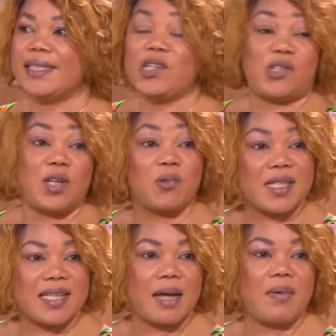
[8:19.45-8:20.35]
Je l'ai
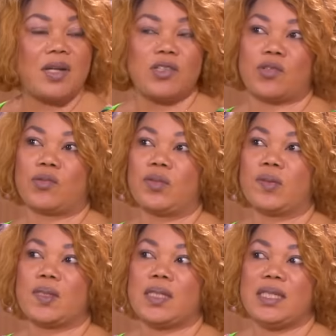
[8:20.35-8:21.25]
croisé là-bas un jour
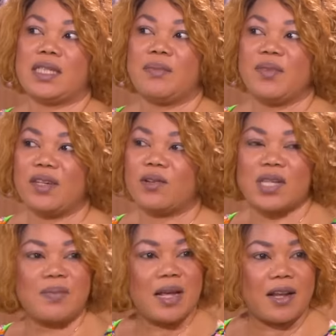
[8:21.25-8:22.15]
et il s'est mis, on s'est
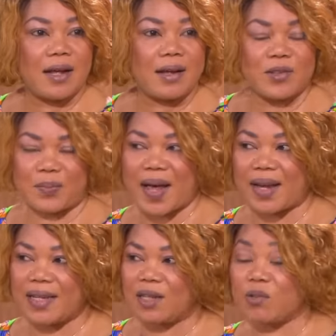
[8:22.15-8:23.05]
mis à se
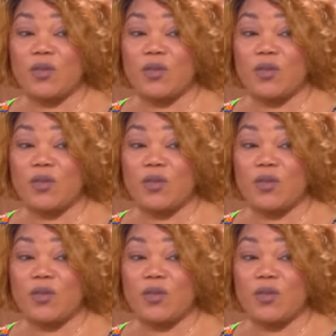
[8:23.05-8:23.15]
parler et tout.